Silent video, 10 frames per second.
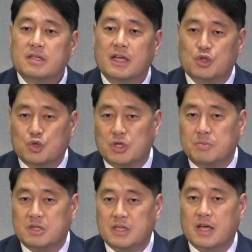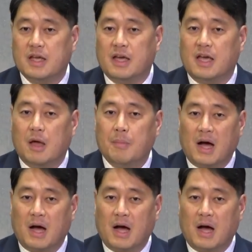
예수님 시대의